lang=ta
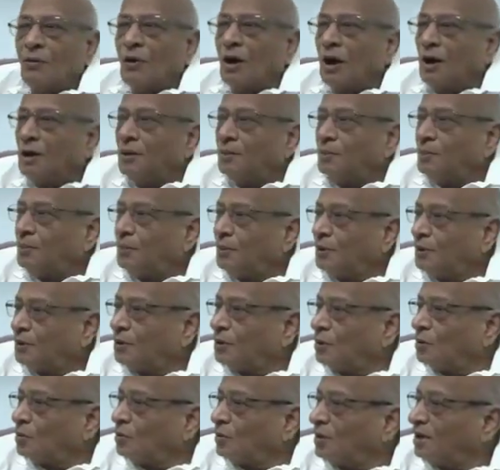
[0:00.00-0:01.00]
வாய்ப்பு
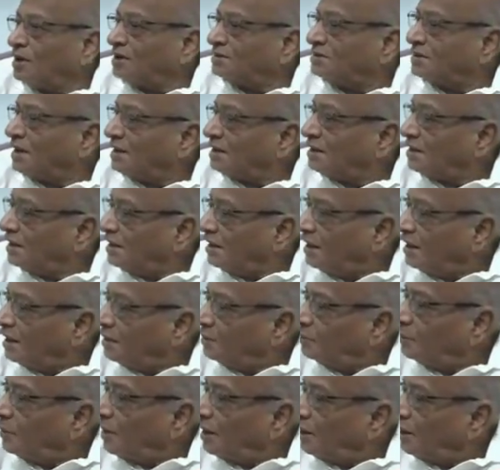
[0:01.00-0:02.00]
இருக்கக்கூடிய சந்தையை